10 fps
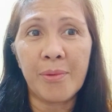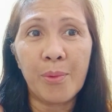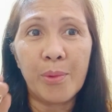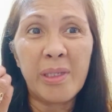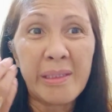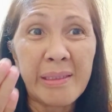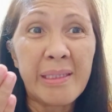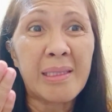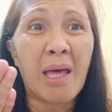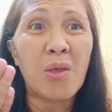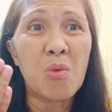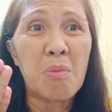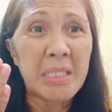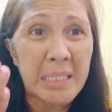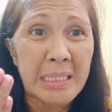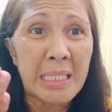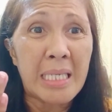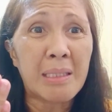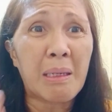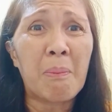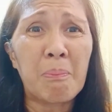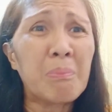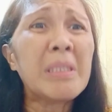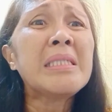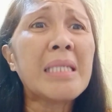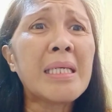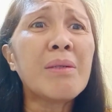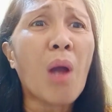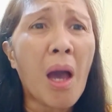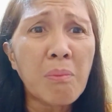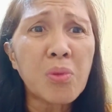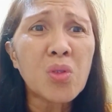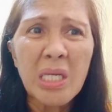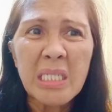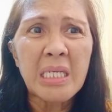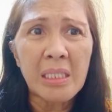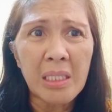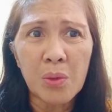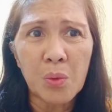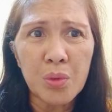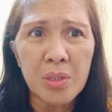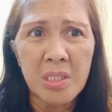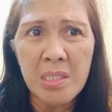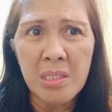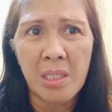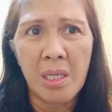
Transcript: hindi tayo magsisikap. Hindi yan aabot ng isang linggo sis.